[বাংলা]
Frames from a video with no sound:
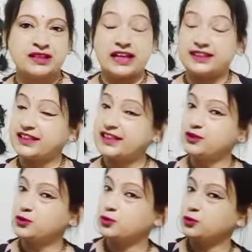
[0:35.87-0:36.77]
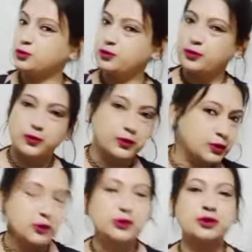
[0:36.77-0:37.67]
তাদের কিন্তু
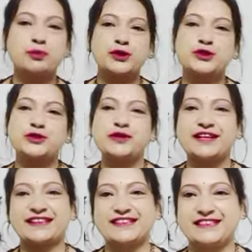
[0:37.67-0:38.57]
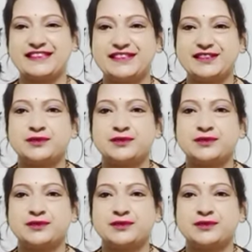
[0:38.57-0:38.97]
অত্যন্ত প্রয়োজনীয় একটা জিনিস